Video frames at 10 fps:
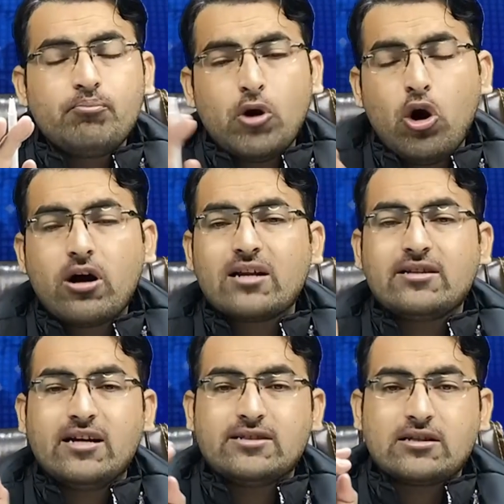ब्लॉक कर
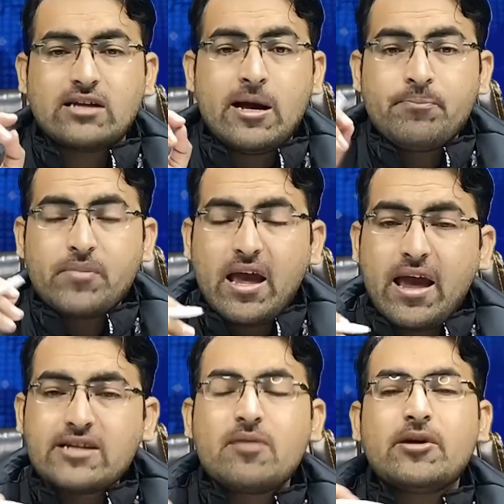दिया जाता है
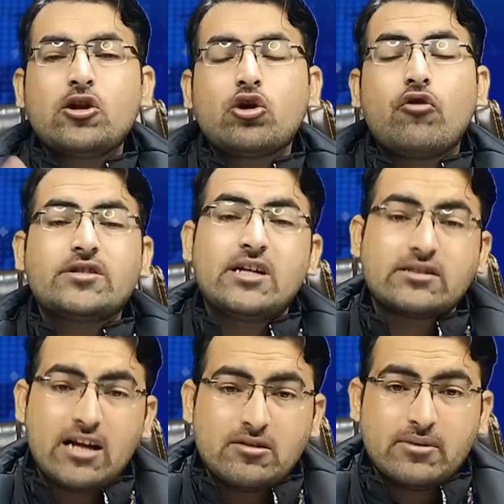ऐसे बंदे को वजीर
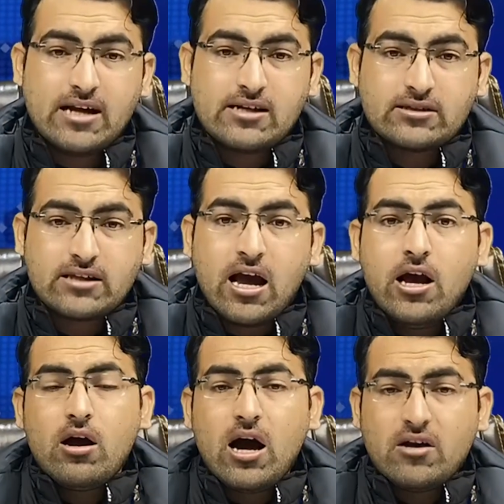इतलात बनाया जाता
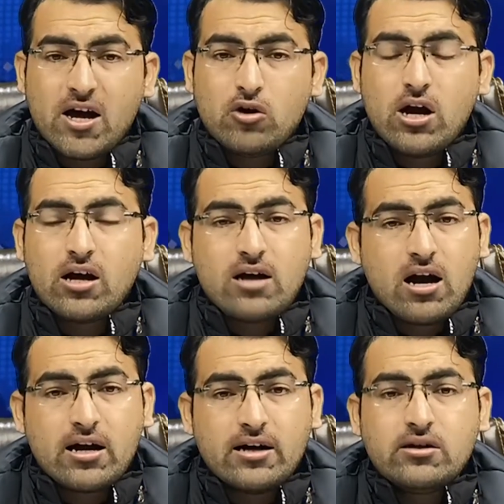है अनवर
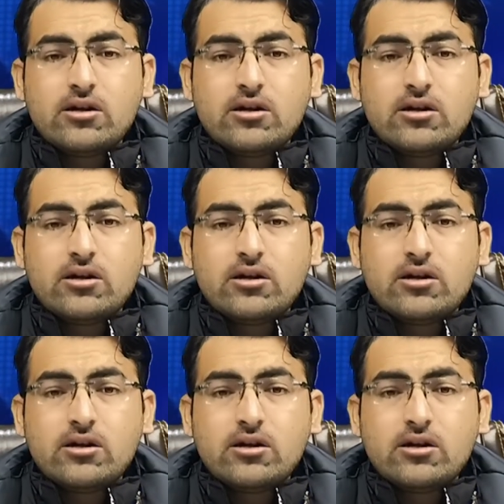काकड़